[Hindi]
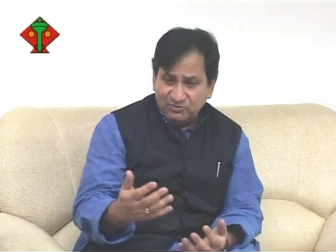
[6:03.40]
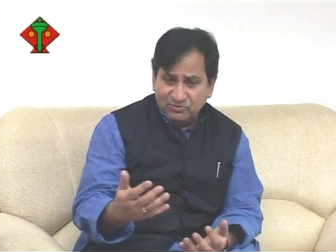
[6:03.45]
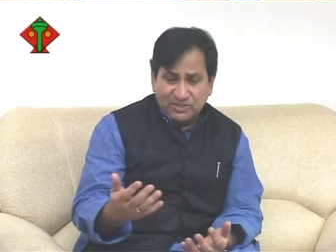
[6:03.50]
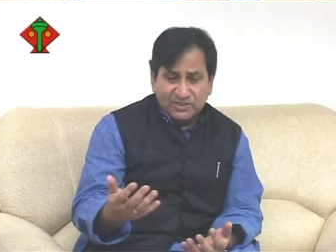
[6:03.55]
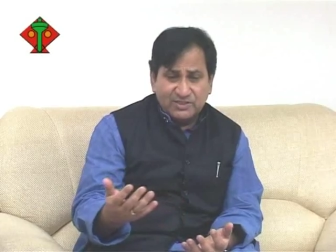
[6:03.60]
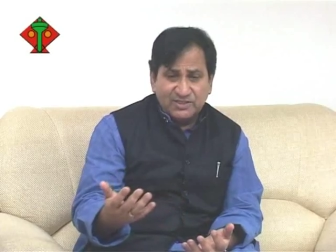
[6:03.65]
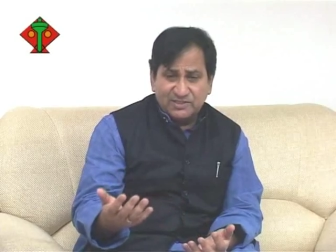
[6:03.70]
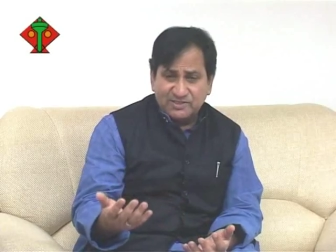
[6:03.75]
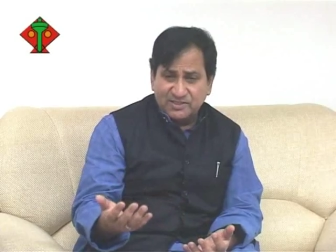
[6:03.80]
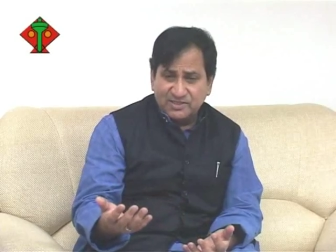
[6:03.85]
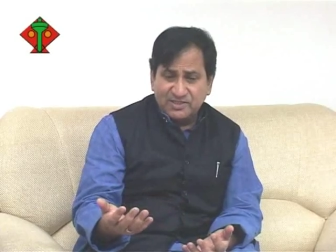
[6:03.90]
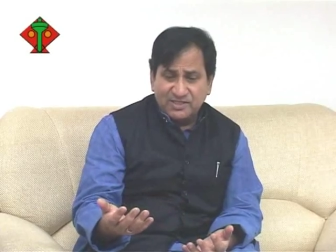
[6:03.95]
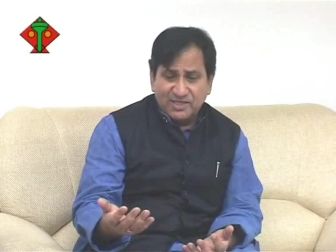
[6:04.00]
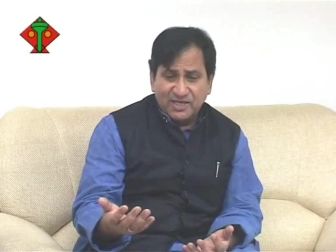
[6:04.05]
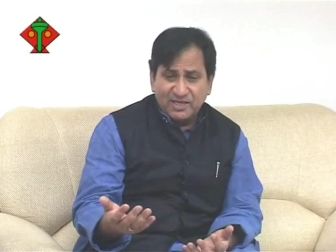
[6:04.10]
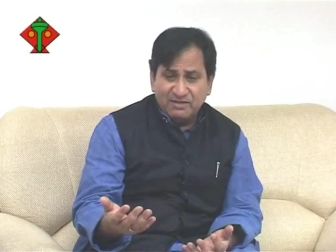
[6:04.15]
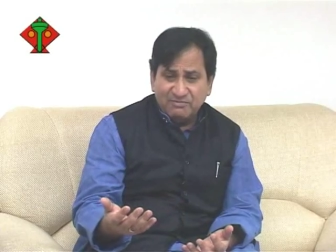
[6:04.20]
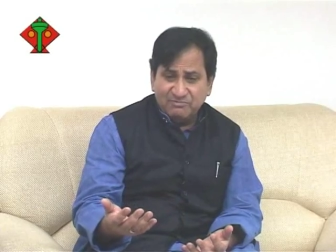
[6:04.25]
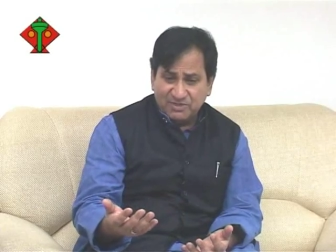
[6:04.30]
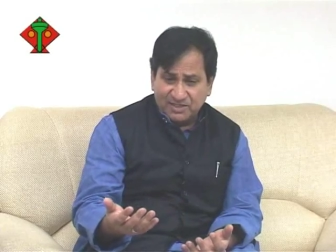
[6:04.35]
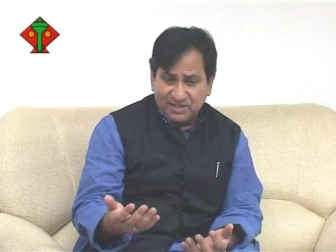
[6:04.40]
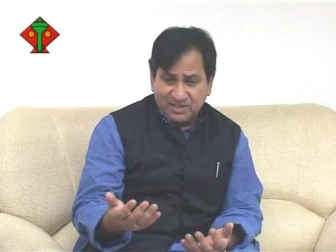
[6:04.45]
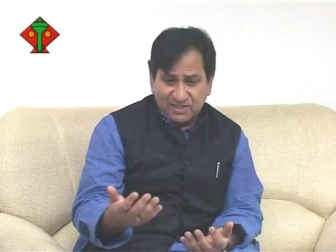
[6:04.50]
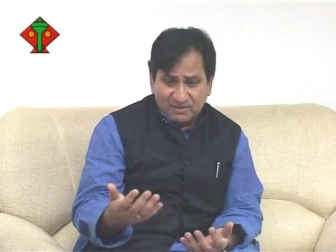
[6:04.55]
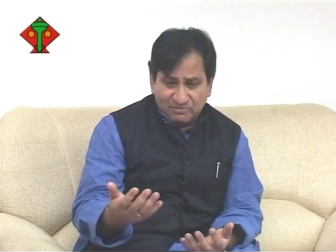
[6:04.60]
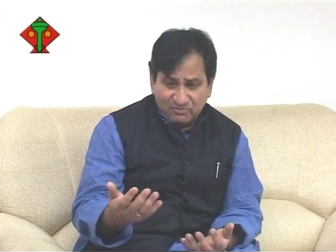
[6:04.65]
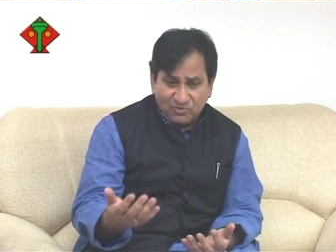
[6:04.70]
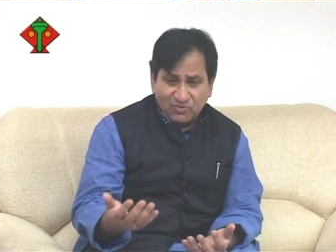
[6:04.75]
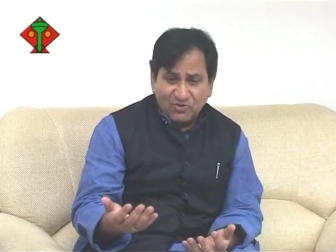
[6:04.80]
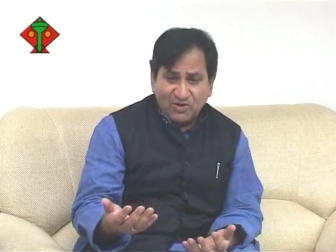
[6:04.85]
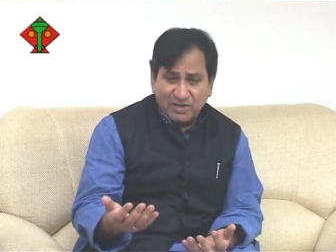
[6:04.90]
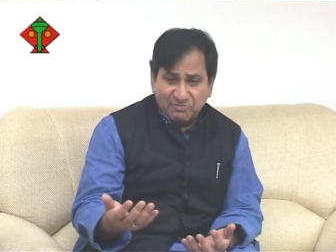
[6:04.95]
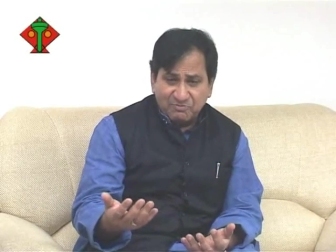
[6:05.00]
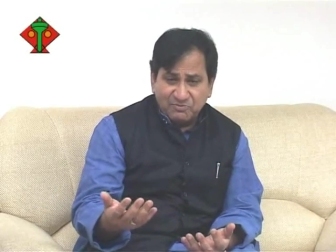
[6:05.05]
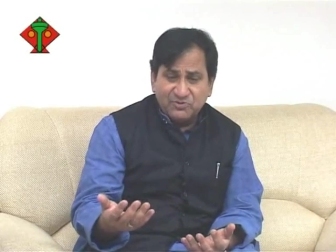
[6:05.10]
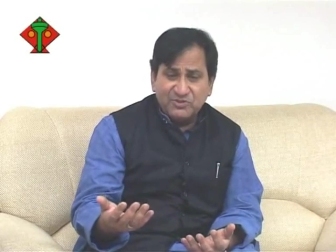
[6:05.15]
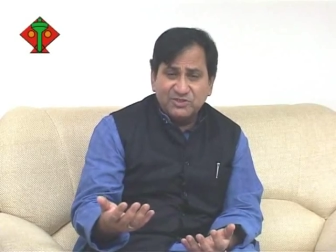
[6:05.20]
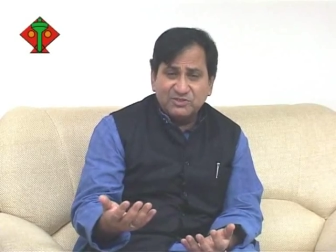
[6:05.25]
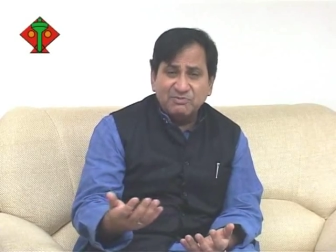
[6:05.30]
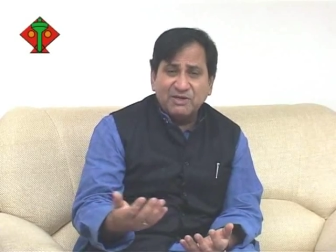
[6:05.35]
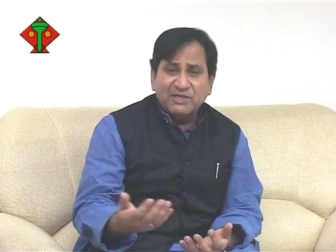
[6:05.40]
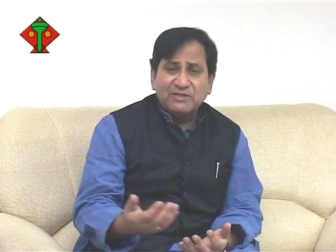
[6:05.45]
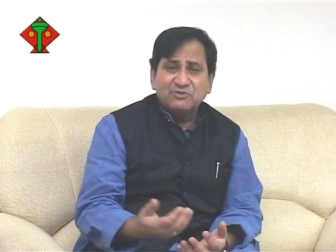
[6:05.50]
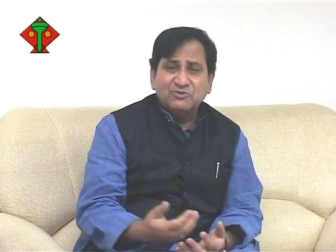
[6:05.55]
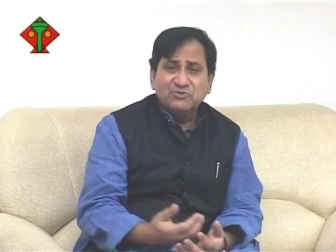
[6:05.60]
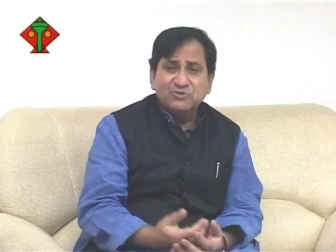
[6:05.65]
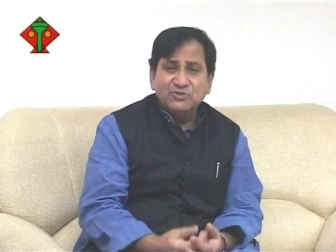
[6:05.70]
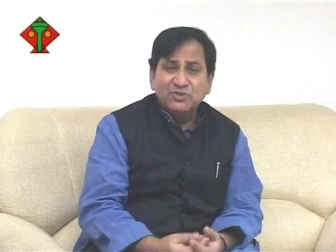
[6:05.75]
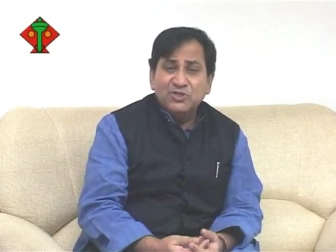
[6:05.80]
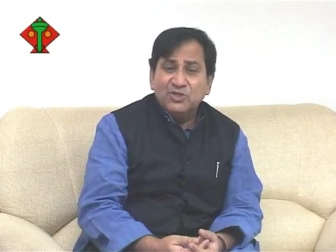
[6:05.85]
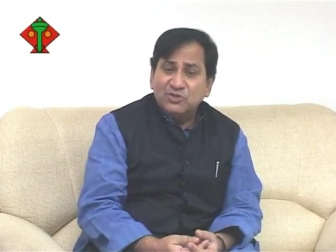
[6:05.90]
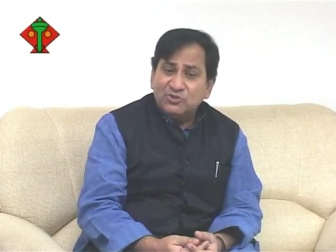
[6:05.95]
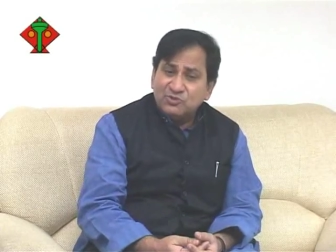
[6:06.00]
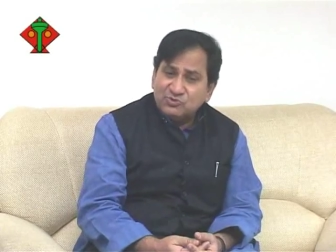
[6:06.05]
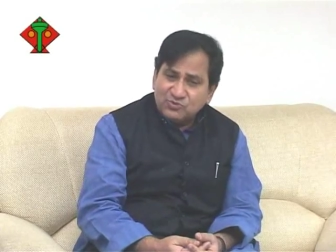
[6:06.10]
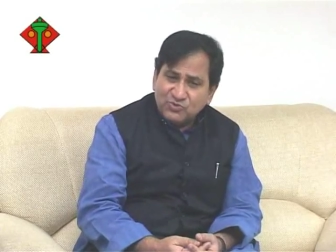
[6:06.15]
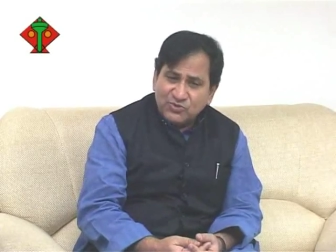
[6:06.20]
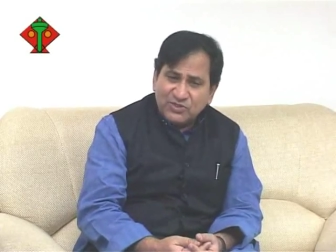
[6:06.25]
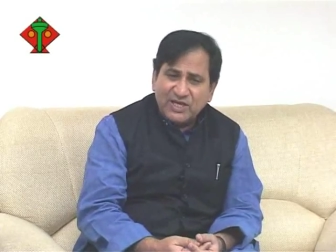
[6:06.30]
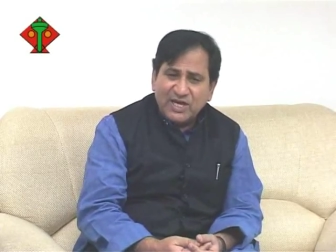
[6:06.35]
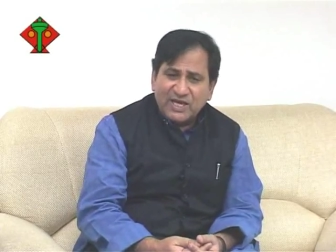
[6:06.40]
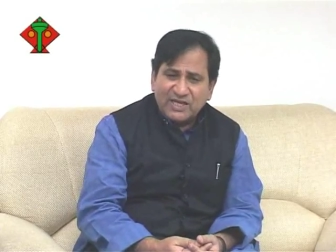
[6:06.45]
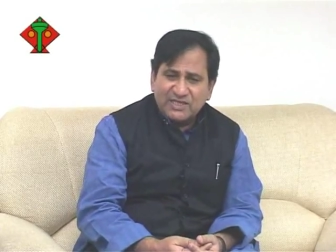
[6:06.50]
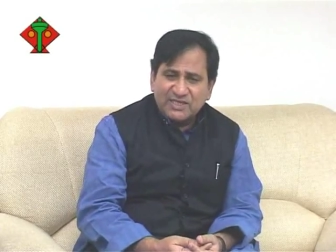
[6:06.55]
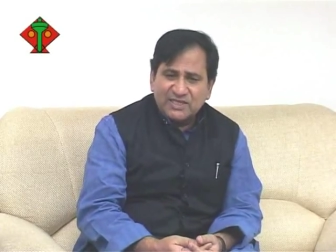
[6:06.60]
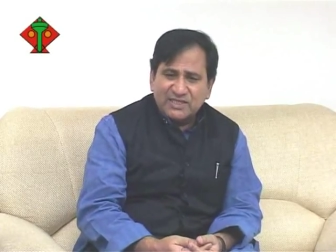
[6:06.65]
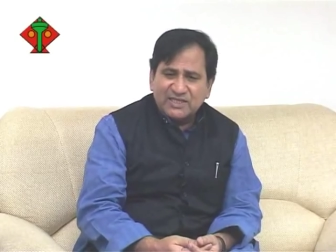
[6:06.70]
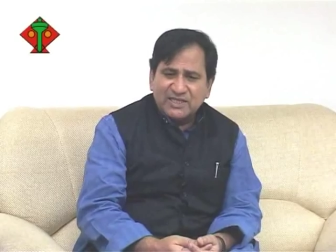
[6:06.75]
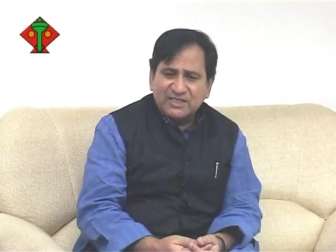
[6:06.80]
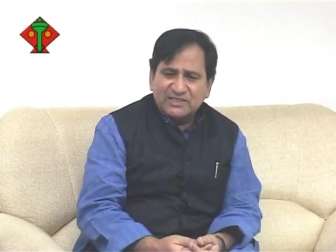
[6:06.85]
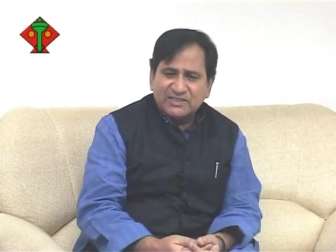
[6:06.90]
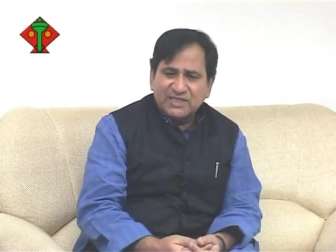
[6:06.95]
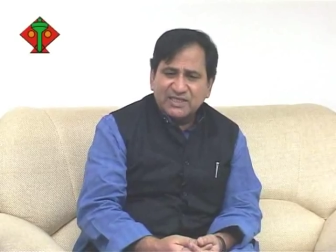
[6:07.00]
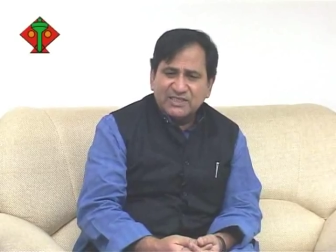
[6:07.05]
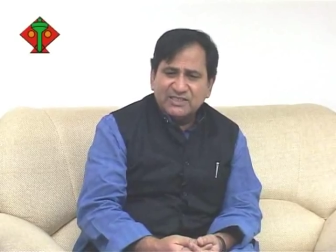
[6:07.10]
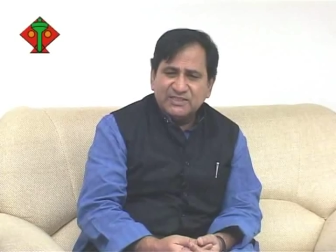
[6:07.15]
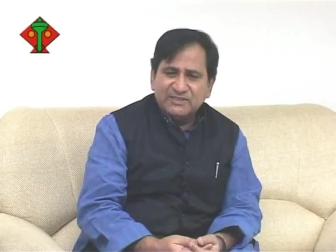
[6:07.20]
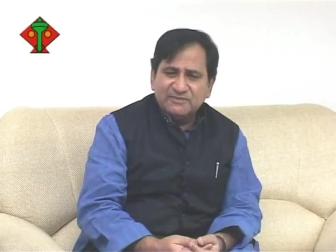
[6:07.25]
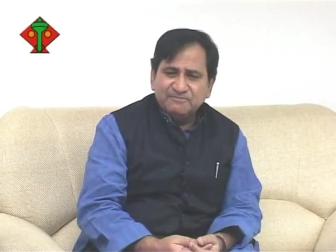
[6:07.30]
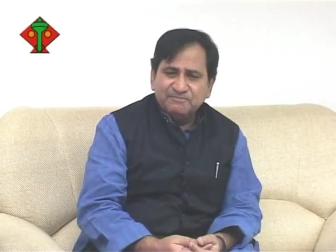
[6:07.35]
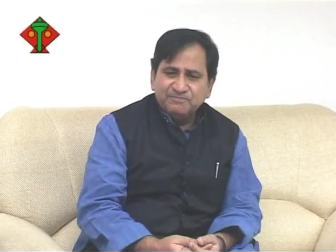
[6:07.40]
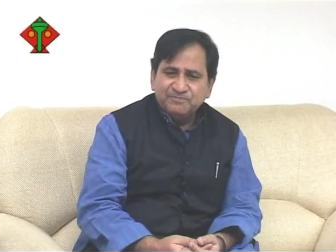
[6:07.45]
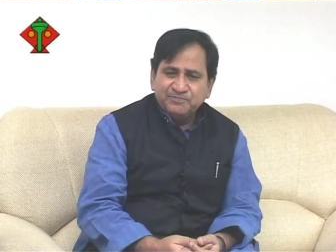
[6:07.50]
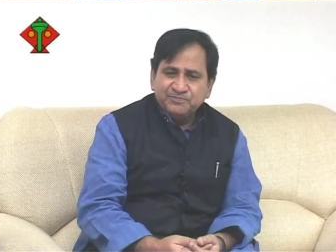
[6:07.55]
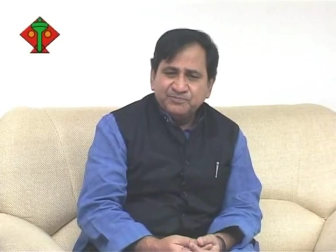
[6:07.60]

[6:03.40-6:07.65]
ये दुखद स्थिति है मगर हमको आपको इस बात को स्वीकार करना चाहिए